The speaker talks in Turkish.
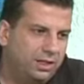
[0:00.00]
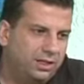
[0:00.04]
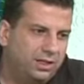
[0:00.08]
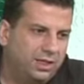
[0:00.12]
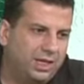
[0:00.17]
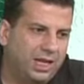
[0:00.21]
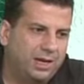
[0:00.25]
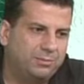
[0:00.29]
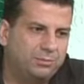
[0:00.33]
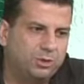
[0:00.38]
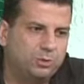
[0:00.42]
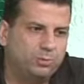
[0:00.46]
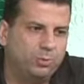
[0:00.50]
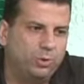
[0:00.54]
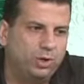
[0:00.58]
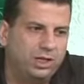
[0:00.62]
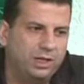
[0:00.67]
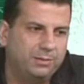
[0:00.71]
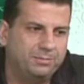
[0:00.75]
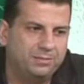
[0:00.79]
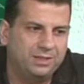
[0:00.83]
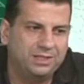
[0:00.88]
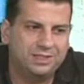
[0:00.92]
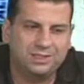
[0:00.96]
bu, bu
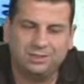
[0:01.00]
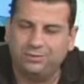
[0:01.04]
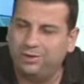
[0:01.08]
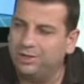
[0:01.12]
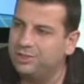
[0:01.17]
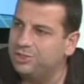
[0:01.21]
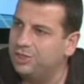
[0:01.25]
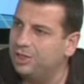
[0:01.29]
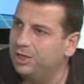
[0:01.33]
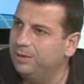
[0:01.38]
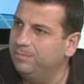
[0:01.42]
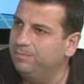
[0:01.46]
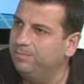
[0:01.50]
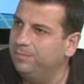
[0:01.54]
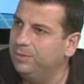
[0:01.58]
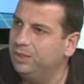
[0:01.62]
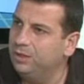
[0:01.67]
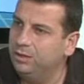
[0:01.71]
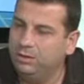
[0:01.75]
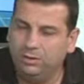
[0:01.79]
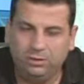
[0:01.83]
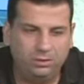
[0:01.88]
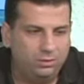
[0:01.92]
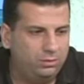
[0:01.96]
karşılaşma da çok. E,
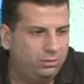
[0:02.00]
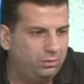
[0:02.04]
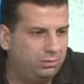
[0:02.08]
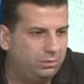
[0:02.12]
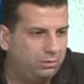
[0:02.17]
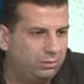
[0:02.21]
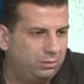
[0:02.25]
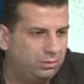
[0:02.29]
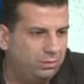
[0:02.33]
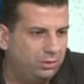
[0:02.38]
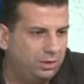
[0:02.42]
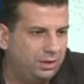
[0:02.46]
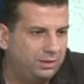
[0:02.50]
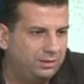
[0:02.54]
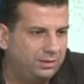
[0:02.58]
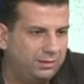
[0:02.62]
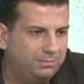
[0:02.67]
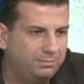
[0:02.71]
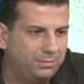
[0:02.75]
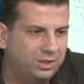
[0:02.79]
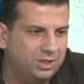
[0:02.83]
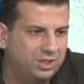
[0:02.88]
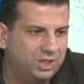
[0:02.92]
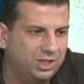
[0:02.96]
evet. Hollanda,
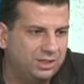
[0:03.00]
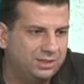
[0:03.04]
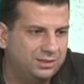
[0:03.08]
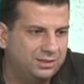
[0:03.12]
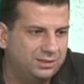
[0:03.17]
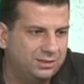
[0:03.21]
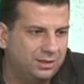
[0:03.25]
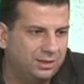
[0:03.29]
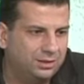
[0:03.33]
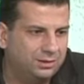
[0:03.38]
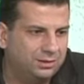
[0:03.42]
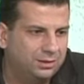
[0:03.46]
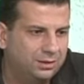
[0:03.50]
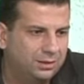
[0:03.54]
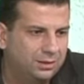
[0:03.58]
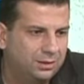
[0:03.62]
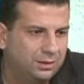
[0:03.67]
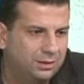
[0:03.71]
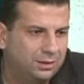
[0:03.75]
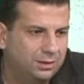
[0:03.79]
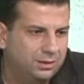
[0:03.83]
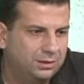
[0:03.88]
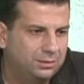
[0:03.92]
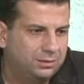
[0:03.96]
Macaristan,
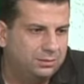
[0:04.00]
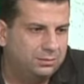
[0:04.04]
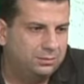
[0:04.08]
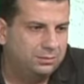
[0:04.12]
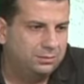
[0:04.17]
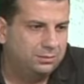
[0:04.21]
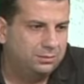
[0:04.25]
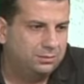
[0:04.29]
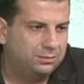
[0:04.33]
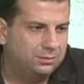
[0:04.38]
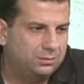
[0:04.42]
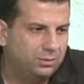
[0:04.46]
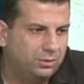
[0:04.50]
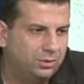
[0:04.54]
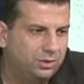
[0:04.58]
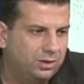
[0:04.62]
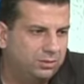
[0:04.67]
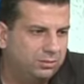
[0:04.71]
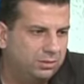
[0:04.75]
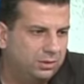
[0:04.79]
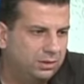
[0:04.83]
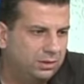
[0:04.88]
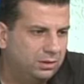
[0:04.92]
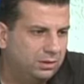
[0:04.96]
Öyle
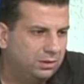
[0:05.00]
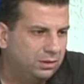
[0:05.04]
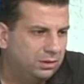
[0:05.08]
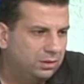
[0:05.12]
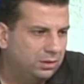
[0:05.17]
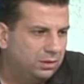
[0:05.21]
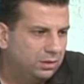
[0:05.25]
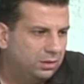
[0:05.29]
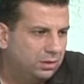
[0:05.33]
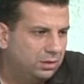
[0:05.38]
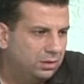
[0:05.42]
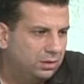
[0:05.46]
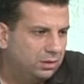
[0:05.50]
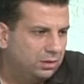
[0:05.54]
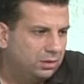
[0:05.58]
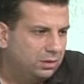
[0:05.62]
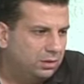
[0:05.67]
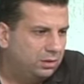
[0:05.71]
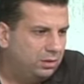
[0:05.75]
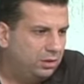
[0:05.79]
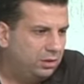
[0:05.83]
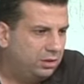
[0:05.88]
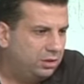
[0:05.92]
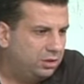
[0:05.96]
değil mi? Evet.
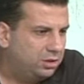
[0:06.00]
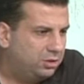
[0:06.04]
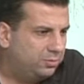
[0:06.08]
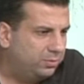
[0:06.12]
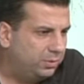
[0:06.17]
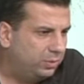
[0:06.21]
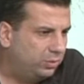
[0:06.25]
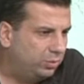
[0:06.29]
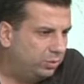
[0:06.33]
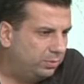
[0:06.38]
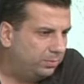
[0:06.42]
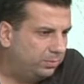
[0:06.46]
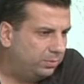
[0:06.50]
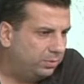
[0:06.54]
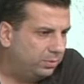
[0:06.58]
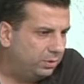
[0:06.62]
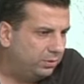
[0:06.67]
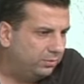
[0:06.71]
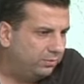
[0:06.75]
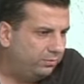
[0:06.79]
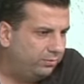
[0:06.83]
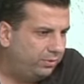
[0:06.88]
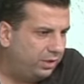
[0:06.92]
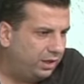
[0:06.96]
Gerçekten ilginç, ilginç bir, bir grup,
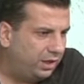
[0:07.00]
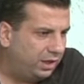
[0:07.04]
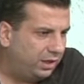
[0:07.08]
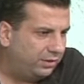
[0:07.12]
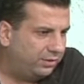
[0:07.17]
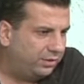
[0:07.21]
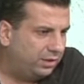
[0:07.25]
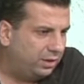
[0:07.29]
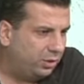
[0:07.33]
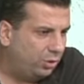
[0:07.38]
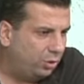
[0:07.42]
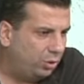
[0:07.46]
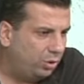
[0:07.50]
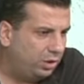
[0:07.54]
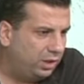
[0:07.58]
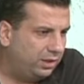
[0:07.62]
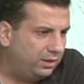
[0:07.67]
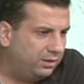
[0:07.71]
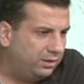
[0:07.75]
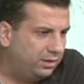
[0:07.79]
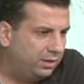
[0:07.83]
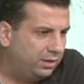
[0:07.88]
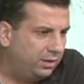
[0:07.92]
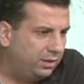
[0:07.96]
olmuş. Finlandiya,
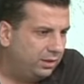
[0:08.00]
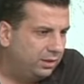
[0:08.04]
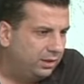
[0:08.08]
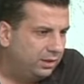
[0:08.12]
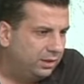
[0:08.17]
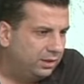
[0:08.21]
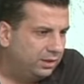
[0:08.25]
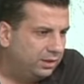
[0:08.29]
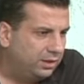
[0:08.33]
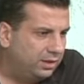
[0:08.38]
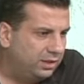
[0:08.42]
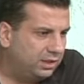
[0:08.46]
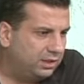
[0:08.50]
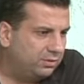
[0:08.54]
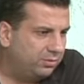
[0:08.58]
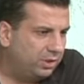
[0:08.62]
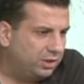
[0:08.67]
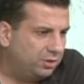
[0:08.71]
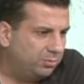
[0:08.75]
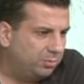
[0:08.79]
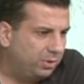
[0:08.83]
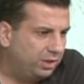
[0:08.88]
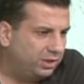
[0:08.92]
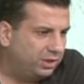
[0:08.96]
Hollanda,
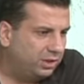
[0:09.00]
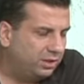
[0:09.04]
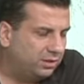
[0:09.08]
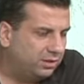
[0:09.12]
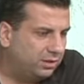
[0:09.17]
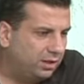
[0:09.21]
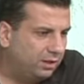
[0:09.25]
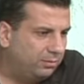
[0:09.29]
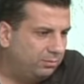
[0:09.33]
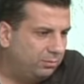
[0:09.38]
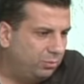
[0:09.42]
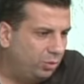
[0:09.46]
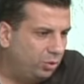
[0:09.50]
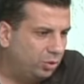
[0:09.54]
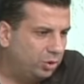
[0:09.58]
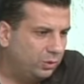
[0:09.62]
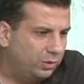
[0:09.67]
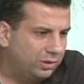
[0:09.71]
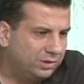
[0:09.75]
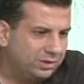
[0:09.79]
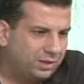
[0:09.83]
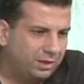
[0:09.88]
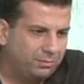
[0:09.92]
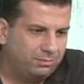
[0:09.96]
İsveç, Macaristan,
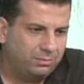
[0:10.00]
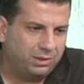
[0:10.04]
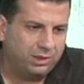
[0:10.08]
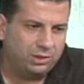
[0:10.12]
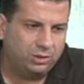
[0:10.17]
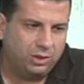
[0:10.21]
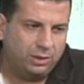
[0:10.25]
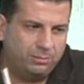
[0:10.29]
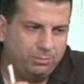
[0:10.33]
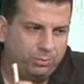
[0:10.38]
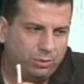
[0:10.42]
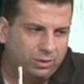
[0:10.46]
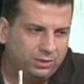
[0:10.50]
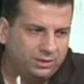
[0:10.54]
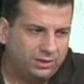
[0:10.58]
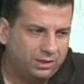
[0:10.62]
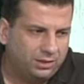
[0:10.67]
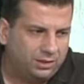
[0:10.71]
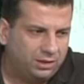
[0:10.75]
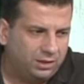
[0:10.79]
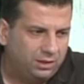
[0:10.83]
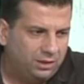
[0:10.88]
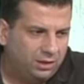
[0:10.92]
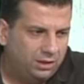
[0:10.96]
Moldova, San Marino hep böyle
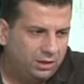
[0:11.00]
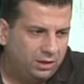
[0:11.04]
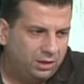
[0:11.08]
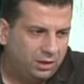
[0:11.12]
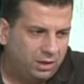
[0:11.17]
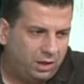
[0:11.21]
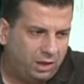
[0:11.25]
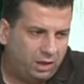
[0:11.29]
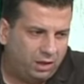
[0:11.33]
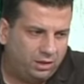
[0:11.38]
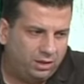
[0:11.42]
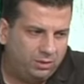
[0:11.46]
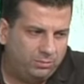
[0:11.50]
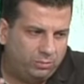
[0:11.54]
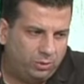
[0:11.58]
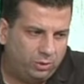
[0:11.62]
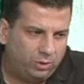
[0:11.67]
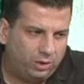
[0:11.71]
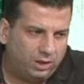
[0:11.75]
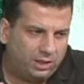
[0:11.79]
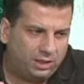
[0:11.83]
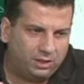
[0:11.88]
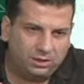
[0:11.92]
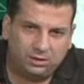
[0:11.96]
sanki aynı
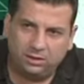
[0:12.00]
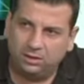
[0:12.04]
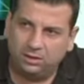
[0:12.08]
bölgeden